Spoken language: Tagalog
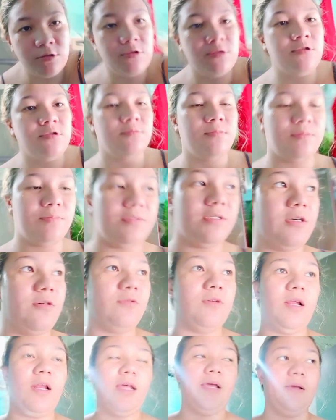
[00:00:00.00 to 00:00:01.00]
bibin ako
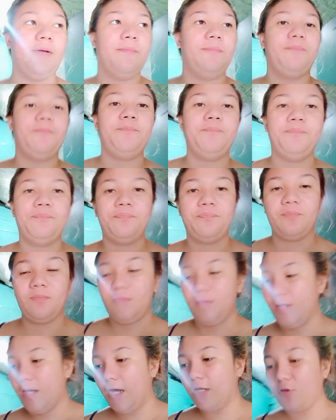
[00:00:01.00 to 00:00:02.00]
dali.
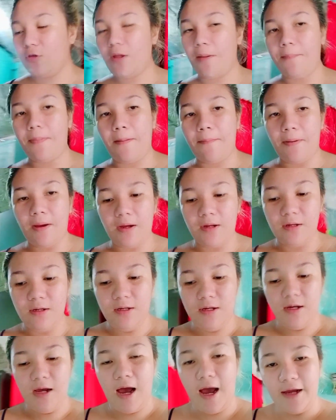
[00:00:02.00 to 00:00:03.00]
Ato tang papa.
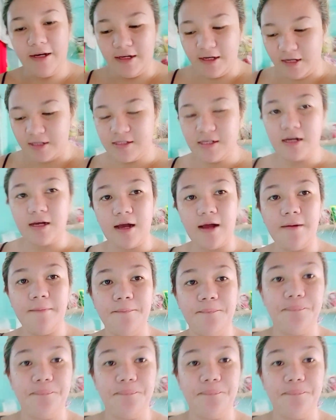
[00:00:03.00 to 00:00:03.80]
Ay dira sa ka.